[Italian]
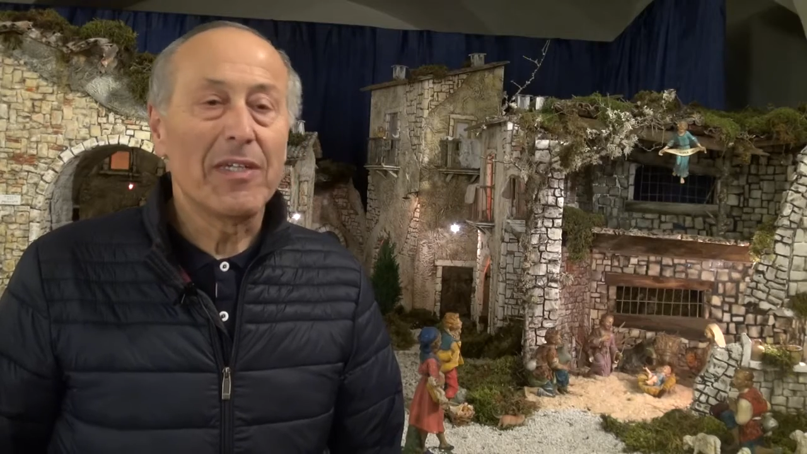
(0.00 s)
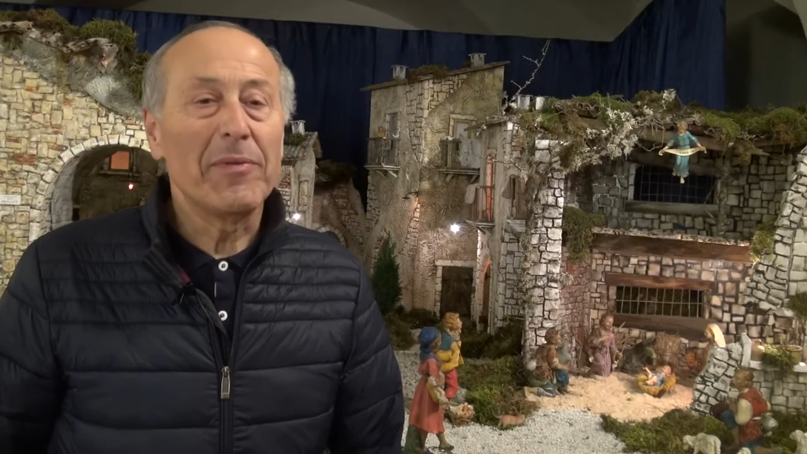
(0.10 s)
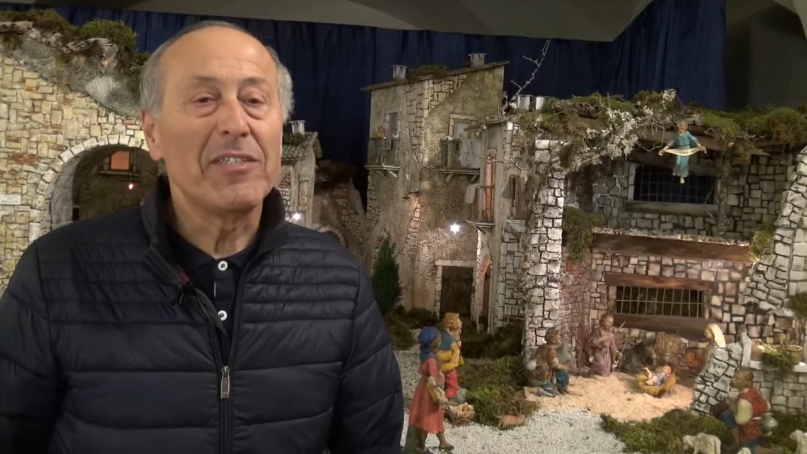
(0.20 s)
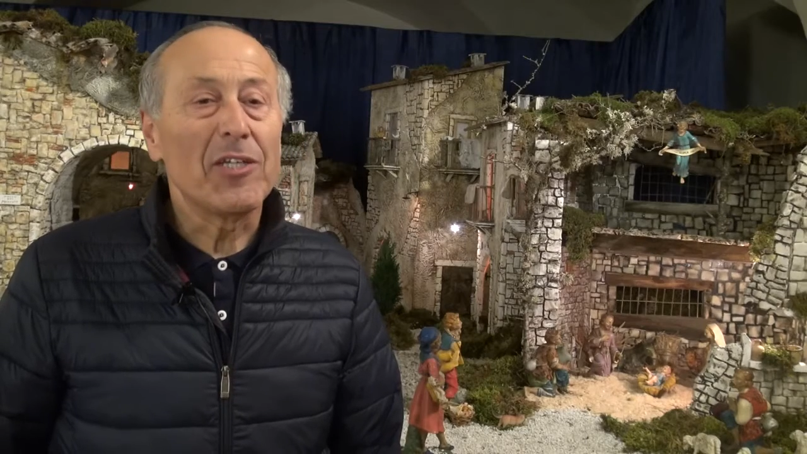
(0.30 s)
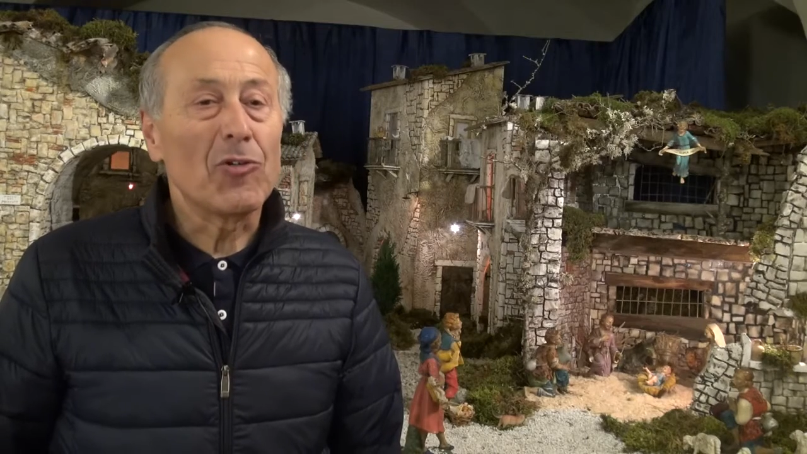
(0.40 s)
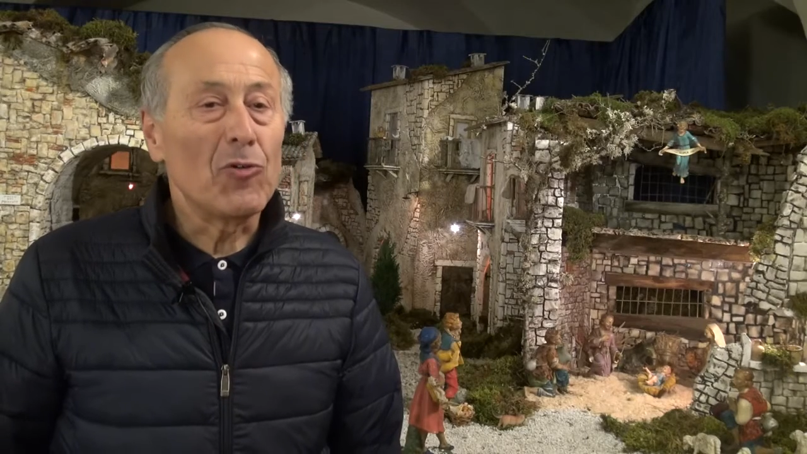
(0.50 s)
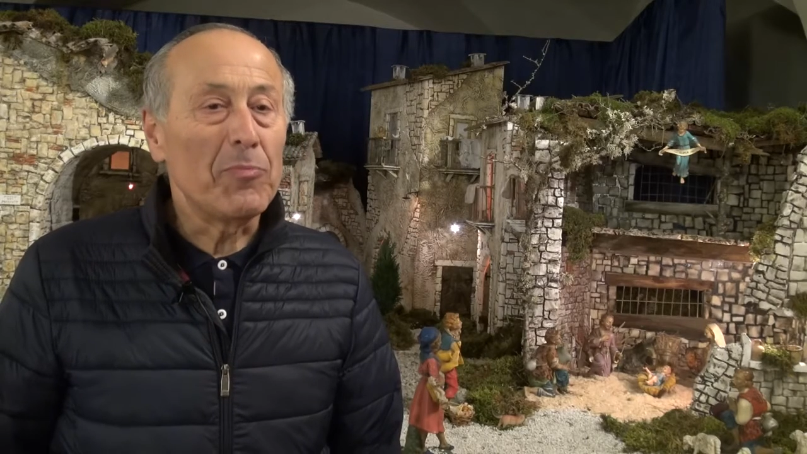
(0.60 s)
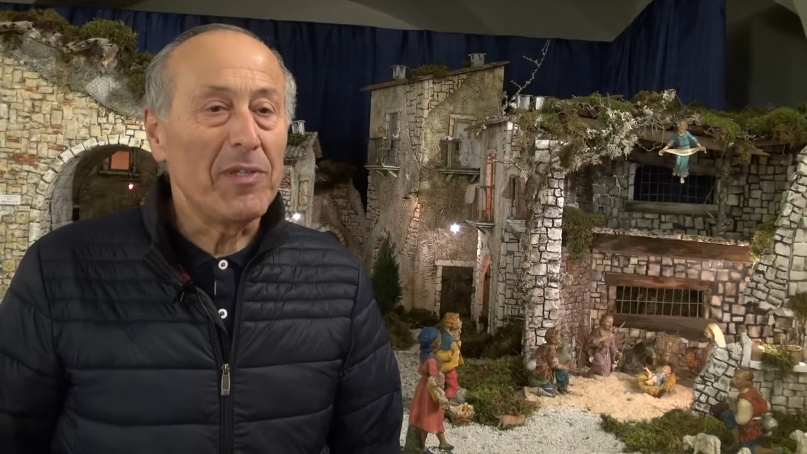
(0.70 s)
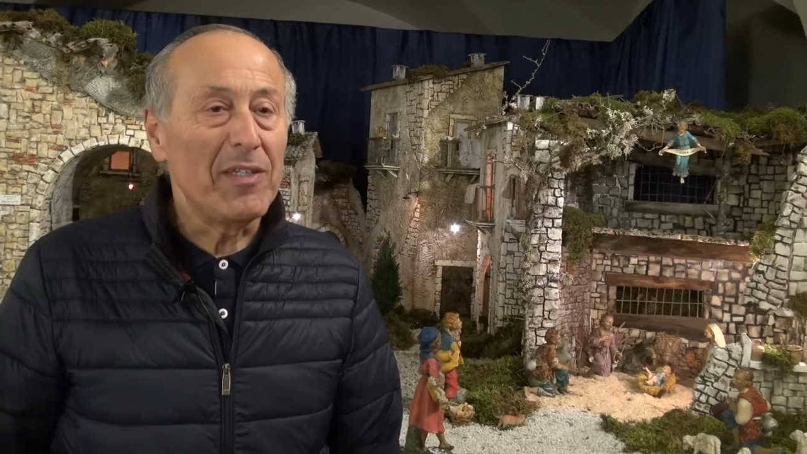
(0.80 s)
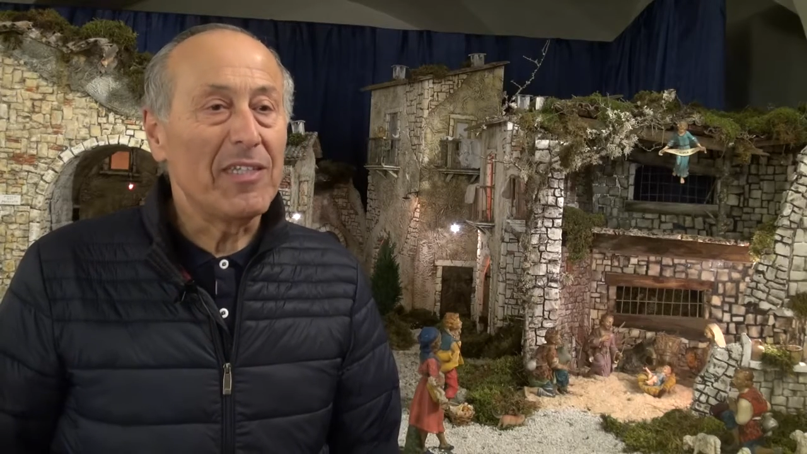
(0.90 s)
veramente
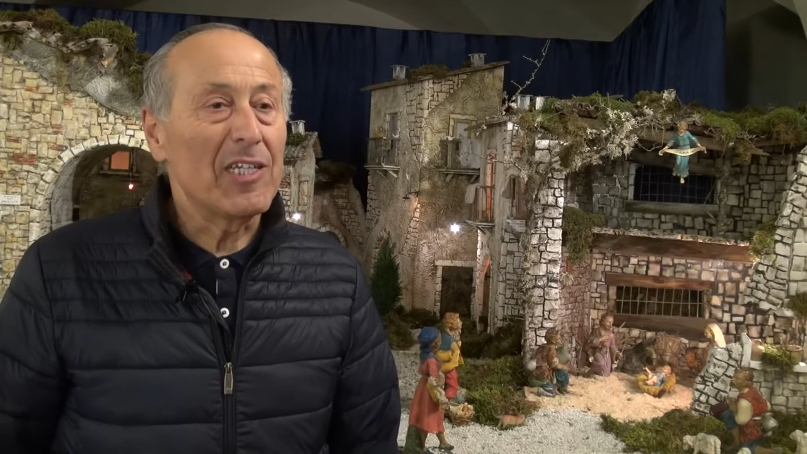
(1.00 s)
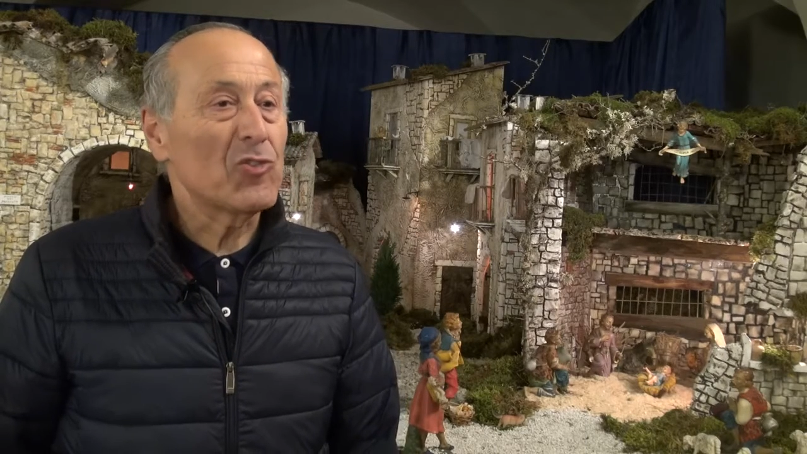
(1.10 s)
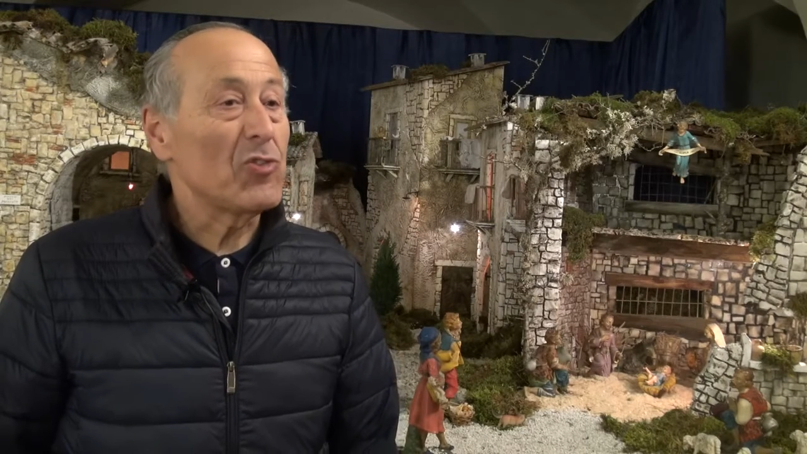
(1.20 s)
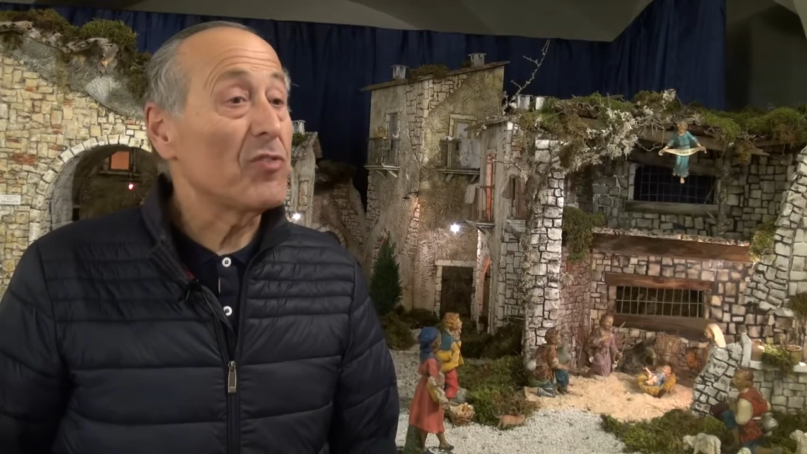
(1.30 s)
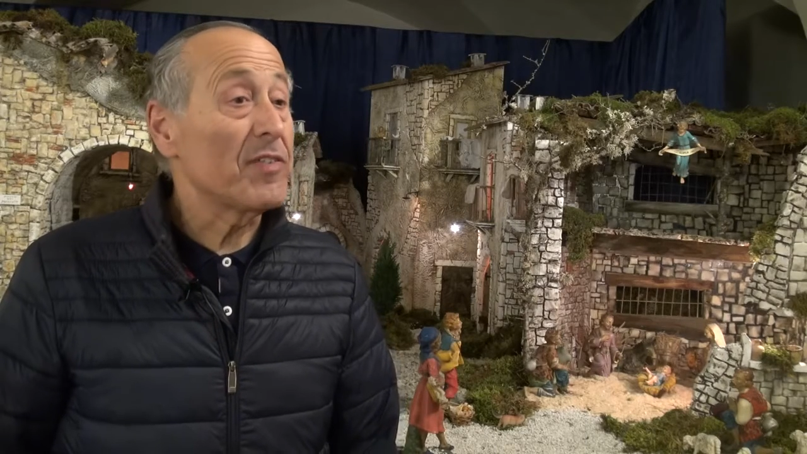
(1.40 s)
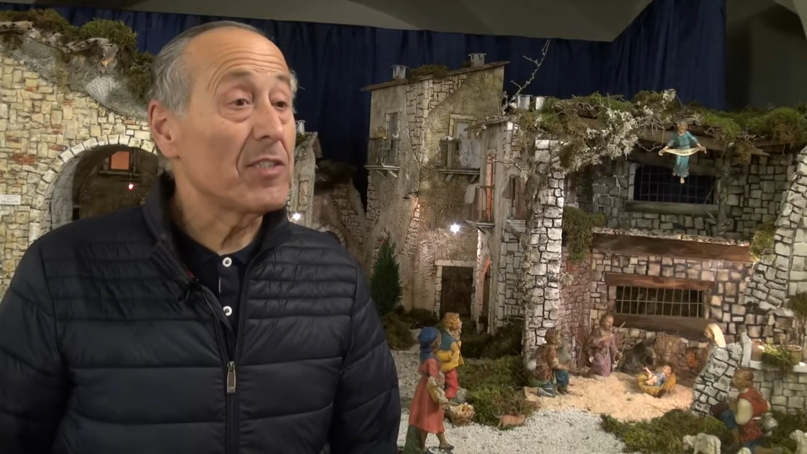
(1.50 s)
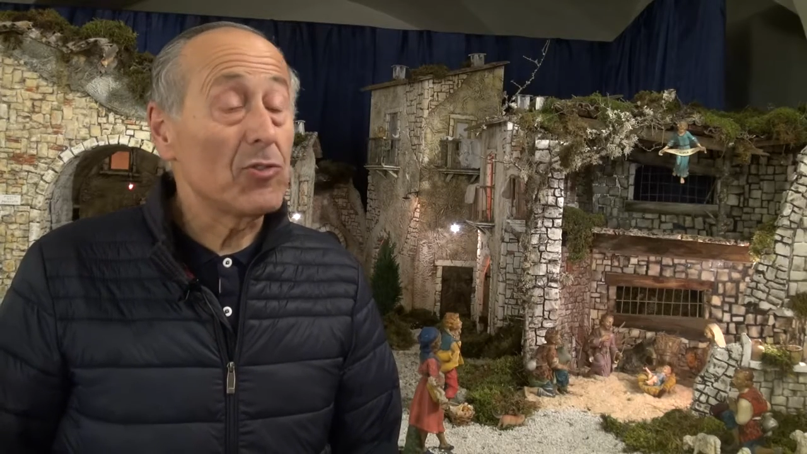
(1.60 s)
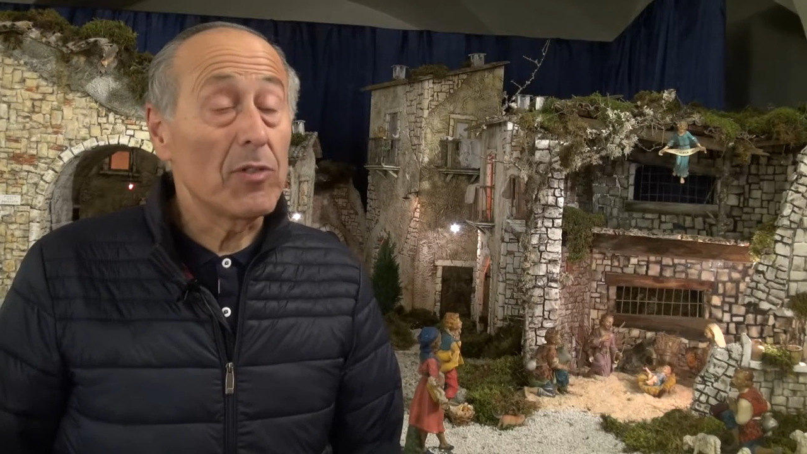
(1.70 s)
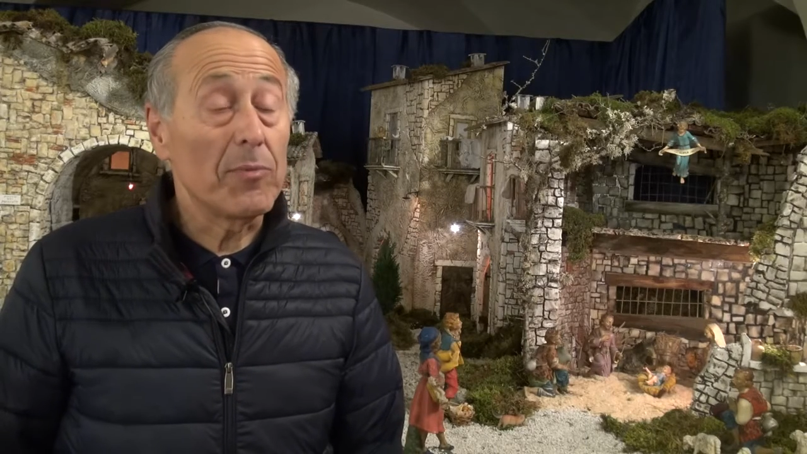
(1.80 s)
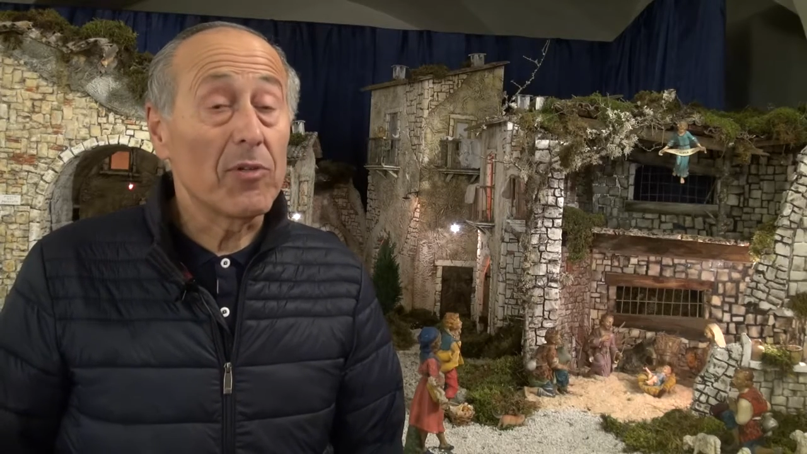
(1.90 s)
colpiti e la
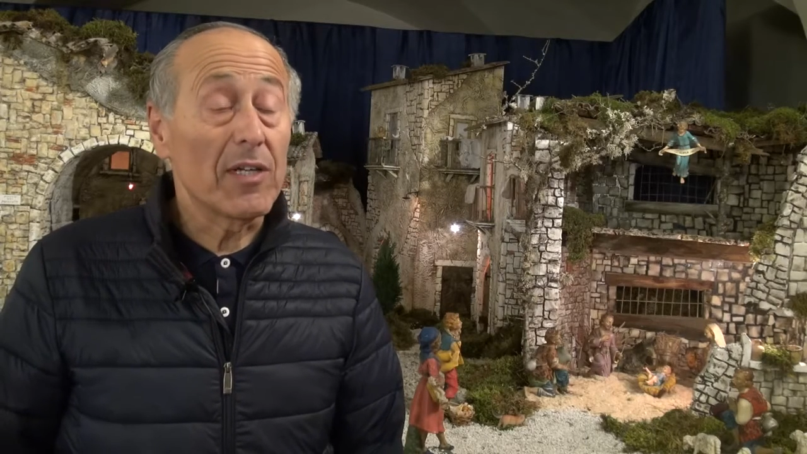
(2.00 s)
soddisfazione più